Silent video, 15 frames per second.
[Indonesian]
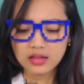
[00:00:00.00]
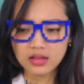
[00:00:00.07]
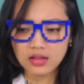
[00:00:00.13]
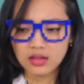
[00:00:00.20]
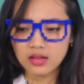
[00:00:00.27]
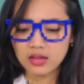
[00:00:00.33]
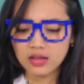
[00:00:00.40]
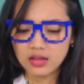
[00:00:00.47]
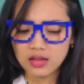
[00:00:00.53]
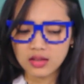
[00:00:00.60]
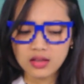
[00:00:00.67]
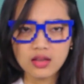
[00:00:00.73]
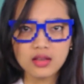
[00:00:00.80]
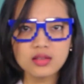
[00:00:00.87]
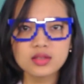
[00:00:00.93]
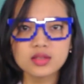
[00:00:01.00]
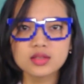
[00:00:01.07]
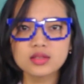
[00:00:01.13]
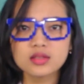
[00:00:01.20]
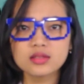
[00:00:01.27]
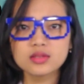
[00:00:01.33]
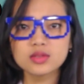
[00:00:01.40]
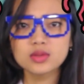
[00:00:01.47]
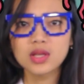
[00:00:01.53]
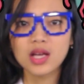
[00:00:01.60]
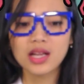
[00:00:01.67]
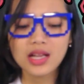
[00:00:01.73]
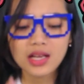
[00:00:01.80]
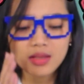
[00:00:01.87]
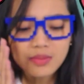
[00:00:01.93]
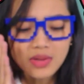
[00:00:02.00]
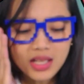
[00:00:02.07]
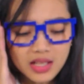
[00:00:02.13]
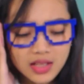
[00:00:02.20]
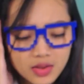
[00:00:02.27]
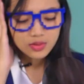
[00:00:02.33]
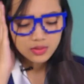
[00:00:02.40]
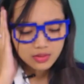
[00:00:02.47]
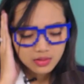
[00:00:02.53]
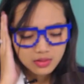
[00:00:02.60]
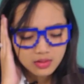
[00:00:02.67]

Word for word: Loh, suara dari mana itu?